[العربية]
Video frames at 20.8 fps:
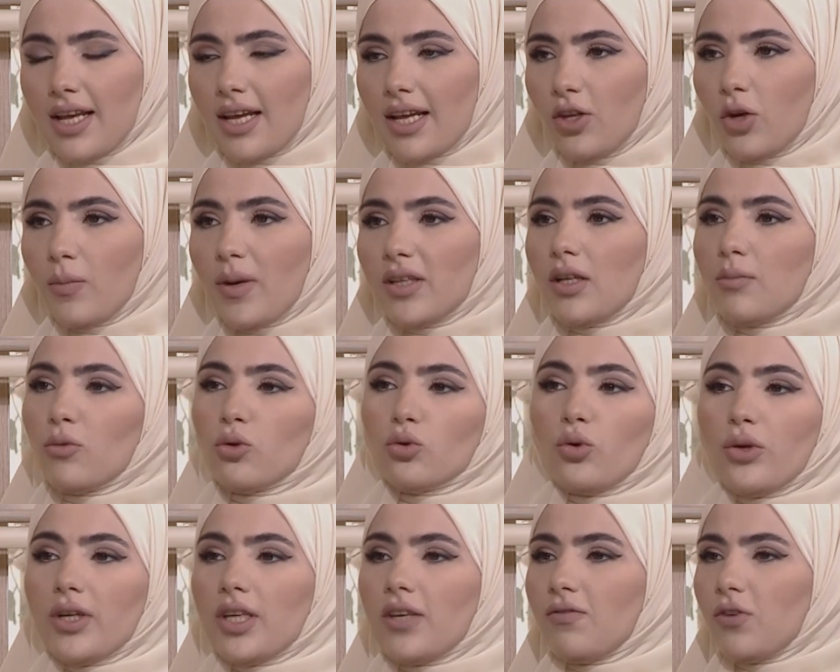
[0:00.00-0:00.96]
اليوم هذا
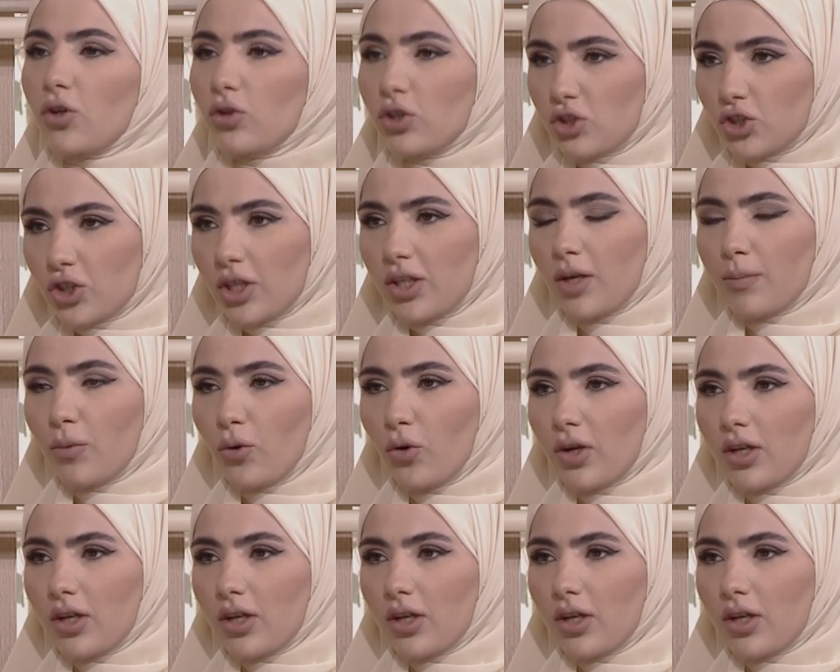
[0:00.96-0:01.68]
الموضوع كيف يتجنبوا